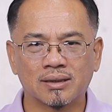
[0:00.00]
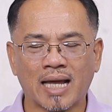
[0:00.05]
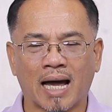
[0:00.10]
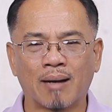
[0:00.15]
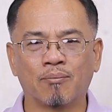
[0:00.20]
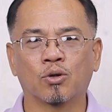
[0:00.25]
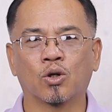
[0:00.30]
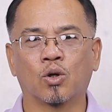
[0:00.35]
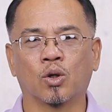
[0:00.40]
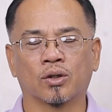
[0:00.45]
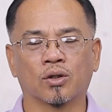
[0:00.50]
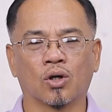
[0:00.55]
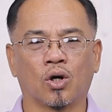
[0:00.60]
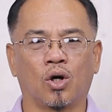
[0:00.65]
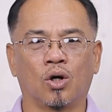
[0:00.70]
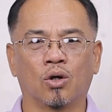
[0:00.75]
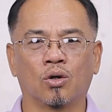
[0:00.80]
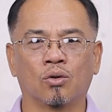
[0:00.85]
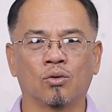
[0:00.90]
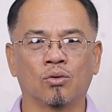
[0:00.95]
ตามกฎ
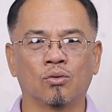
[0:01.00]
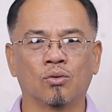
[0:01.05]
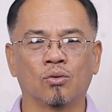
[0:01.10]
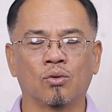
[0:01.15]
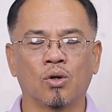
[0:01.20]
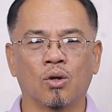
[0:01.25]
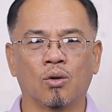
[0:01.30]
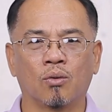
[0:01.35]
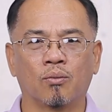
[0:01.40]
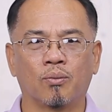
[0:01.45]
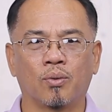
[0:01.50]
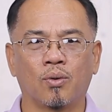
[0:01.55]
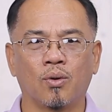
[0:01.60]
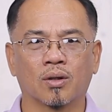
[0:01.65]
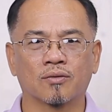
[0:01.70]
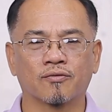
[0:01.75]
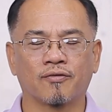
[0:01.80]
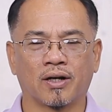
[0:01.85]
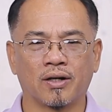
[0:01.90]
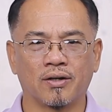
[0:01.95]
ของพ
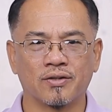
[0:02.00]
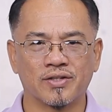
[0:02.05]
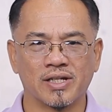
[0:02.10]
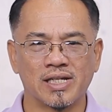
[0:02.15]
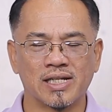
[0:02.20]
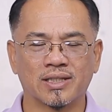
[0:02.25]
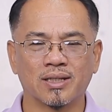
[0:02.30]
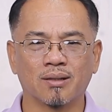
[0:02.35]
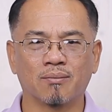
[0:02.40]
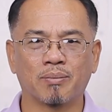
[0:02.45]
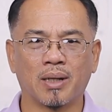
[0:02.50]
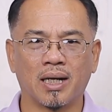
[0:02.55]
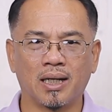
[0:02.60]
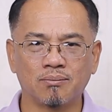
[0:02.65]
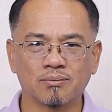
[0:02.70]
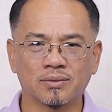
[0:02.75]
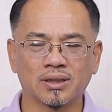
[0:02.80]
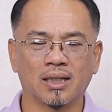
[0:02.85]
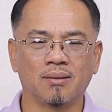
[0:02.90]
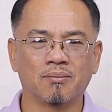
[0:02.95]
วกฟาริสีซึ่ง
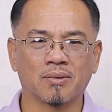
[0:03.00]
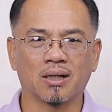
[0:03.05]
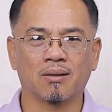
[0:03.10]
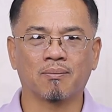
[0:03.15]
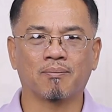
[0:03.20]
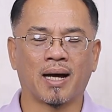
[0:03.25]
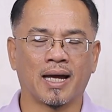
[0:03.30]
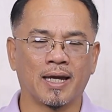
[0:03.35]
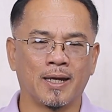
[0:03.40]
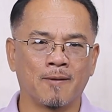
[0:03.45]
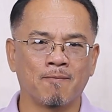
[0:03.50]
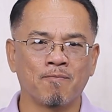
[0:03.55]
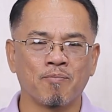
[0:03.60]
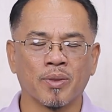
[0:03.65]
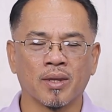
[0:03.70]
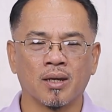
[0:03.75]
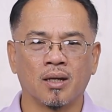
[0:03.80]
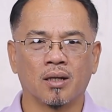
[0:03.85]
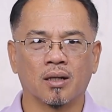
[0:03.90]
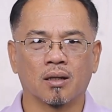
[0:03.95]
เพิ่มเติมเข้าไป
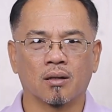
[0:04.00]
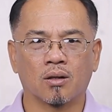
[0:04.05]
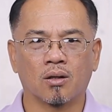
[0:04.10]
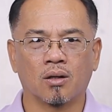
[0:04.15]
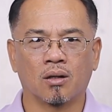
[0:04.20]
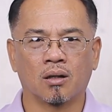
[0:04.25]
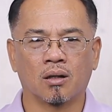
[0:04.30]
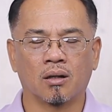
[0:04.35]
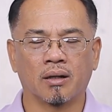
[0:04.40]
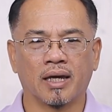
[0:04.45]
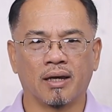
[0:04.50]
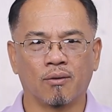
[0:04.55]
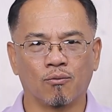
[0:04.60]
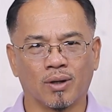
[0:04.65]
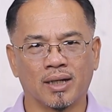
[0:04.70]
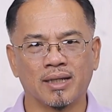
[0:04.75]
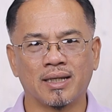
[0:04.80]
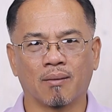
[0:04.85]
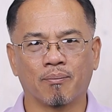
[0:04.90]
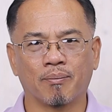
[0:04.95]
ก็เห็น
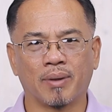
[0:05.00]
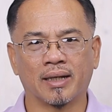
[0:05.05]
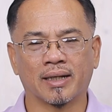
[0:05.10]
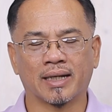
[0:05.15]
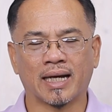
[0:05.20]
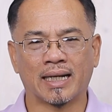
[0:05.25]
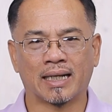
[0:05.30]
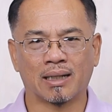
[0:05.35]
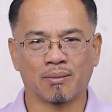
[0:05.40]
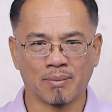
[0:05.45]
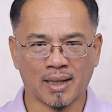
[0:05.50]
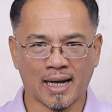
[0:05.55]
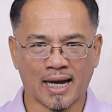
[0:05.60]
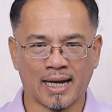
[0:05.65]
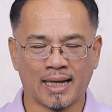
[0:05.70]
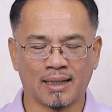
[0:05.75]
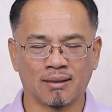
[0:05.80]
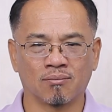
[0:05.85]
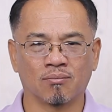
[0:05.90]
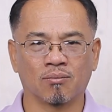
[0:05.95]
ว่าเนี่ยเป็นการทำ
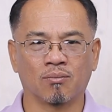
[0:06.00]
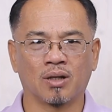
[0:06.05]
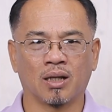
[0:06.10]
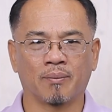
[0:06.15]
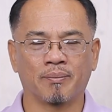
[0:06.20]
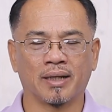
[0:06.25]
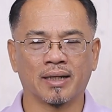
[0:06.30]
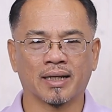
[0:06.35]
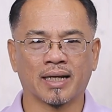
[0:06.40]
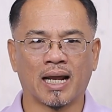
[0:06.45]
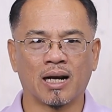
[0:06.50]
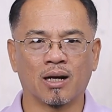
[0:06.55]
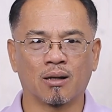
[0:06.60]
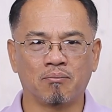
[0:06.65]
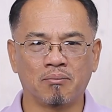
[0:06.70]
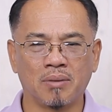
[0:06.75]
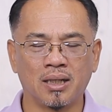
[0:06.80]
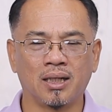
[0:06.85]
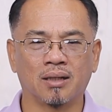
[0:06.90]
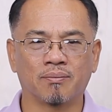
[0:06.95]
งานและเป็นการ
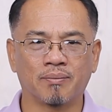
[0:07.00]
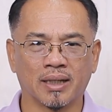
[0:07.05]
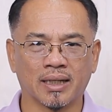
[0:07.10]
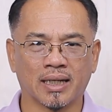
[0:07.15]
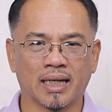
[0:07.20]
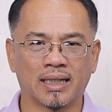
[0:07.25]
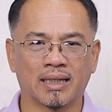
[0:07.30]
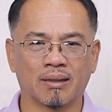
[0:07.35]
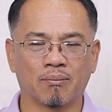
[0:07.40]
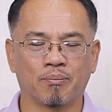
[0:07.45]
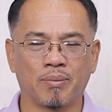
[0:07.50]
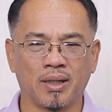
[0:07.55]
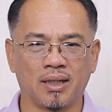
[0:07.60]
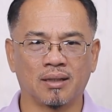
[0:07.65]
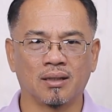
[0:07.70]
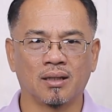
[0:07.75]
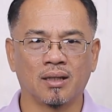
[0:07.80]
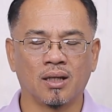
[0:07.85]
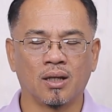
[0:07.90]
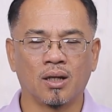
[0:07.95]
ละเมิดเป็นการทำผิ
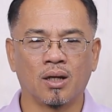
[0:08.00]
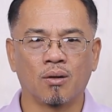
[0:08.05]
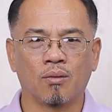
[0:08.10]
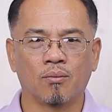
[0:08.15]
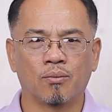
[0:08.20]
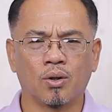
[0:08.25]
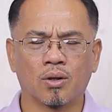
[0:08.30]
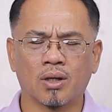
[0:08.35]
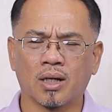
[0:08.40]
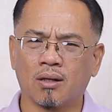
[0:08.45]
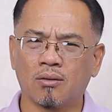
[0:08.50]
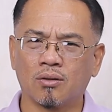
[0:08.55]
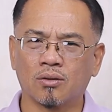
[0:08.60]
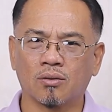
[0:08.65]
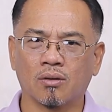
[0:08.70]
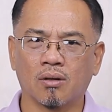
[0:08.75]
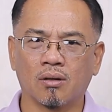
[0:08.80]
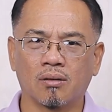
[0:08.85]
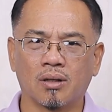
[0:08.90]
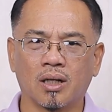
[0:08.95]
ด พวกเขา
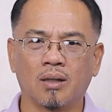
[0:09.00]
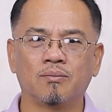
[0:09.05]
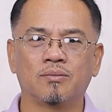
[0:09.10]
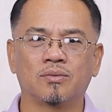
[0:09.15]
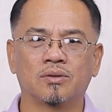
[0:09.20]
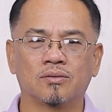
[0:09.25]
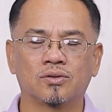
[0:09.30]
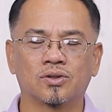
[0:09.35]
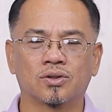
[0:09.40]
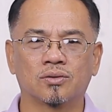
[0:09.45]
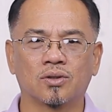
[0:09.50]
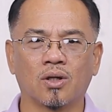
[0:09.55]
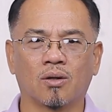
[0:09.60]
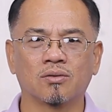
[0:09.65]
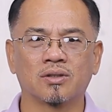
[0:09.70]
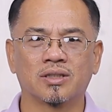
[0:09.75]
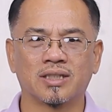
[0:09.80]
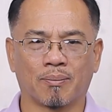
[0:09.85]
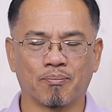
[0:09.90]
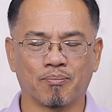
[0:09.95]
เริ่มจ้อ
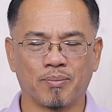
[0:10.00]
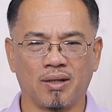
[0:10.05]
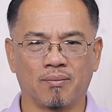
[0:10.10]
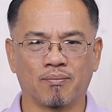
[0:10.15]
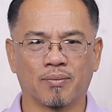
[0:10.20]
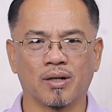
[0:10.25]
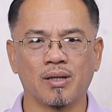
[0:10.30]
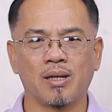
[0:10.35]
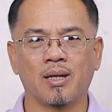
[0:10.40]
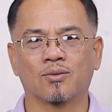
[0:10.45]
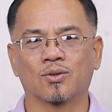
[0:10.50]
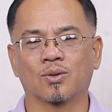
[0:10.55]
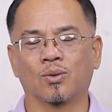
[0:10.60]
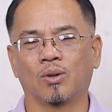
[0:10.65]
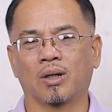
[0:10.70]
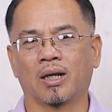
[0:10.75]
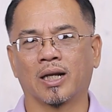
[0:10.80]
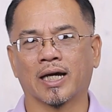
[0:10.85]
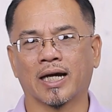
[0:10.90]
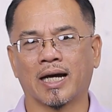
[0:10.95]
งจับผิดพระเยซู
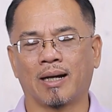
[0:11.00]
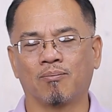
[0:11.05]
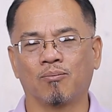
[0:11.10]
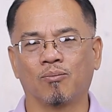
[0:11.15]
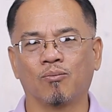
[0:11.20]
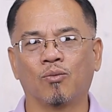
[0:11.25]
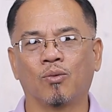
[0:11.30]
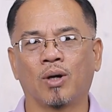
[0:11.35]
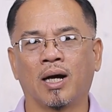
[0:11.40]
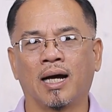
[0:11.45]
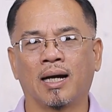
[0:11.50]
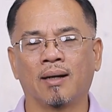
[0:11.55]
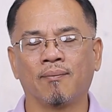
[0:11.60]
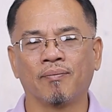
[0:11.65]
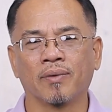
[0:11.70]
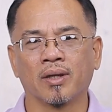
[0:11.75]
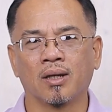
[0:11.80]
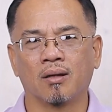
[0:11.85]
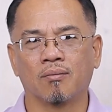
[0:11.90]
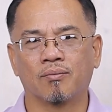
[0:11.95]
แล้วล่ะครับว่า
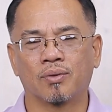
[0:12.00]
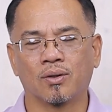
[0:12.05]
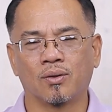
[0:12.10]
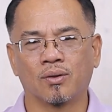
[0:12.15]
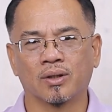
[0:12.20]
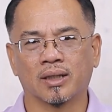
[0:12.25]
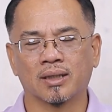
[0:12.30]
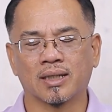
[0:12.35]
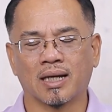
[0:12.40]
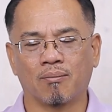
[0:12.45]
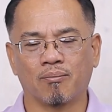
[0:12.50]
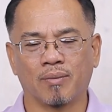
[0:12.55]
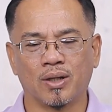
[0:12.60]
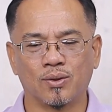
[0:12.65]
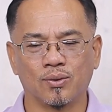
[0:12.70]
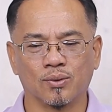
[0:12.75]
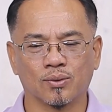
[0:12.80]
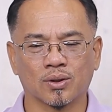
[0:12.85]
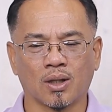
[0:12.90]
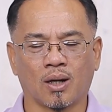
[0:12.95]
พระองค์นั้นทำไม่
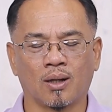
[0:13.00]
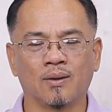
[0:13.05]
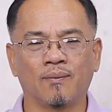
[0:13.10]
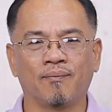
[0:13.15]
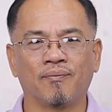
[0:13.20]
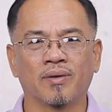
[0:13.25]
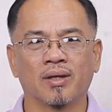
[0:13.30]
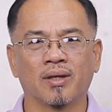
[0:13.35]
ถูกต้อง